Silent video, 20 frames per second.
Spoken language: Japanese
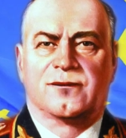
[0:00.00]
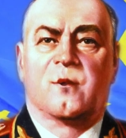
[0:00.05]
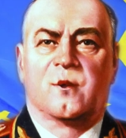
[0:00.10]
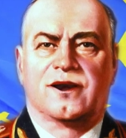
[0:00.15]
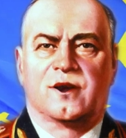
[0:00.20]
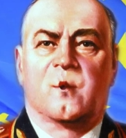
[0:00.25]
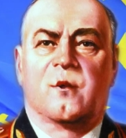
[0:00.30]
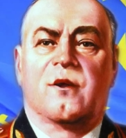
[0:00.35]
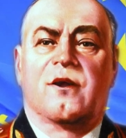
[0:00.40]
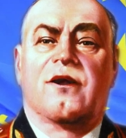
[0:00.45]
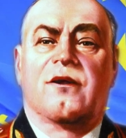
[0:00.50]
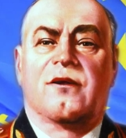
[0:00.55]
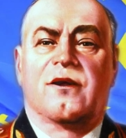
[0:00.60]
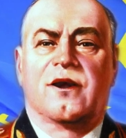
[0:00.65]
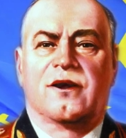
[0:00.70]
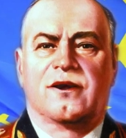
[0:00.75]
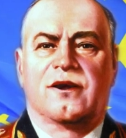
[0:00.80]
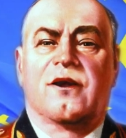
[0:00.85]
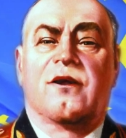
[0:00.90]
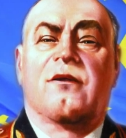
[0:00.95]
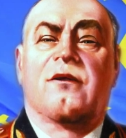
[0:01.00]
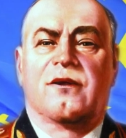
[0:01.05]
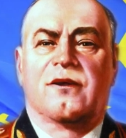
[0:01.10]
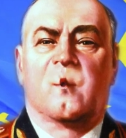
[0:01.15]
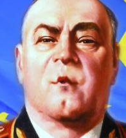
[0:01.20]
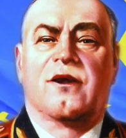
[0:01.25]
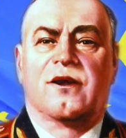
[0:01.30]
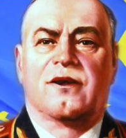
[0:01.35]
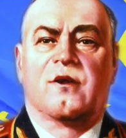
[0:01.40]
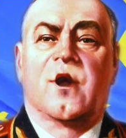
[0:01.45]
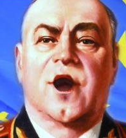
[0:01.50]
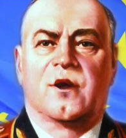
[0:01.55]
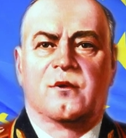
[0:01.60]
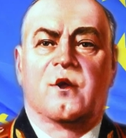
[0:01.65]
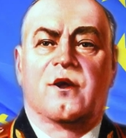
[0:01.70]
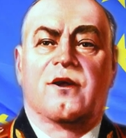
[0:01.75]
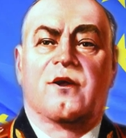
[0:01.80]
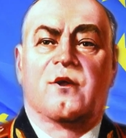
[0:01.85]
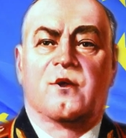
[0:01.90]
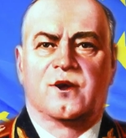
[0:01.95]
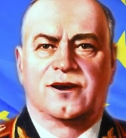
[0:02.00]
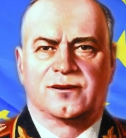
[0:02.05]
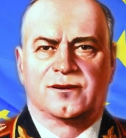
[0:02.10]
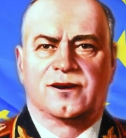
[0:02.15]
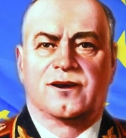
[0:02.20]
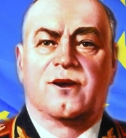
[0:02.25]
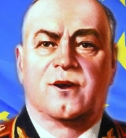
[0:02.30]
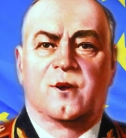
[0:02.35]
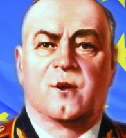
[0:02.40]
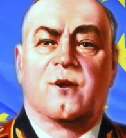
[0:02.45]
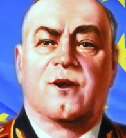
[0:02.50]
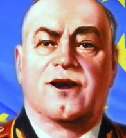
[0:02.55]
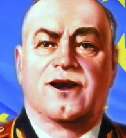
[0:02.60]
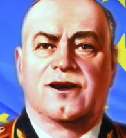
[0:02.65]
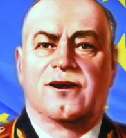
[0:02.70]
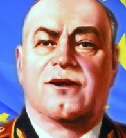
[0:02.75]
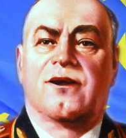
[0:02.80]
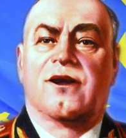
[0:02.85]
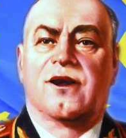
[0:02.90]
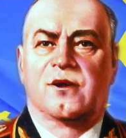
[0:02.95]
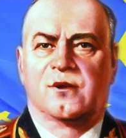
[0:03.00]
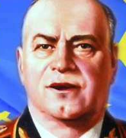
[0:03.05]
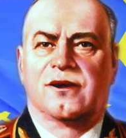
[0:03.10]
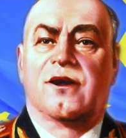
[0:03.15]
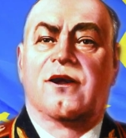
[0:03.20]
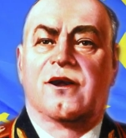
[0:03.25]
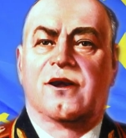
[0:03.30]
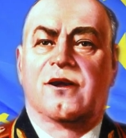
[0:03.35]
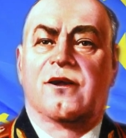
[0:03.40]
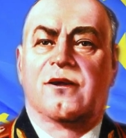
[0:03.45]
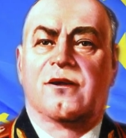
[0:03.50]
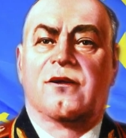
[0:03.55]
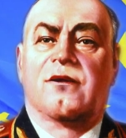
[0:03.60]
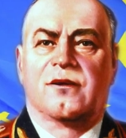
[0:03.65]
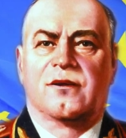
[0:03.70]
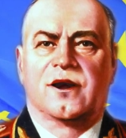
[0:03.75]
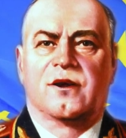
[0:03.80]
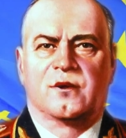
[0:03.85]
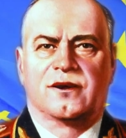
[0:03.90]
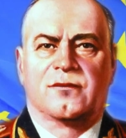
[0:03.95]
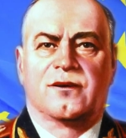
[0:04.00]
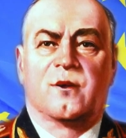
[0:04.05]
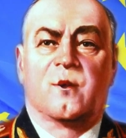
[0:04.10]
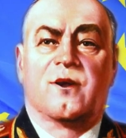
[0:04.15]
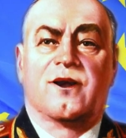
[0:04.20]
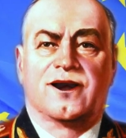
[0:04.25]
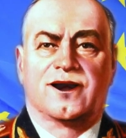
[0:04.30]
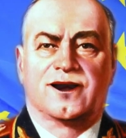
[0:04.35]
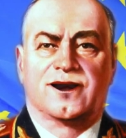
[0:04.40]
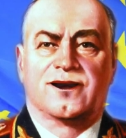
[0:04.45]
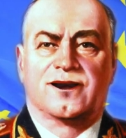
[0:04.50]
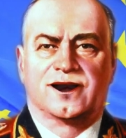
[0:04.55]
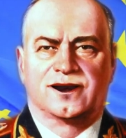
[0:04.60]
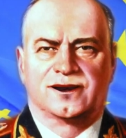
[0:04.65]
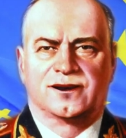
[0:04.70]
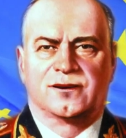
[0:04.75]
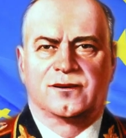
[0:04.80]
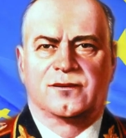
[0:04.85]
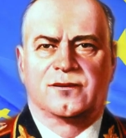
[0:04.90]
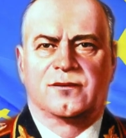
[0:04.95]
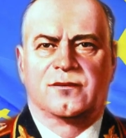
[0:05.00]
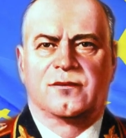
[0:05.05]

ロシア軍が使用する商品に広範な貿易制限を課すことになります。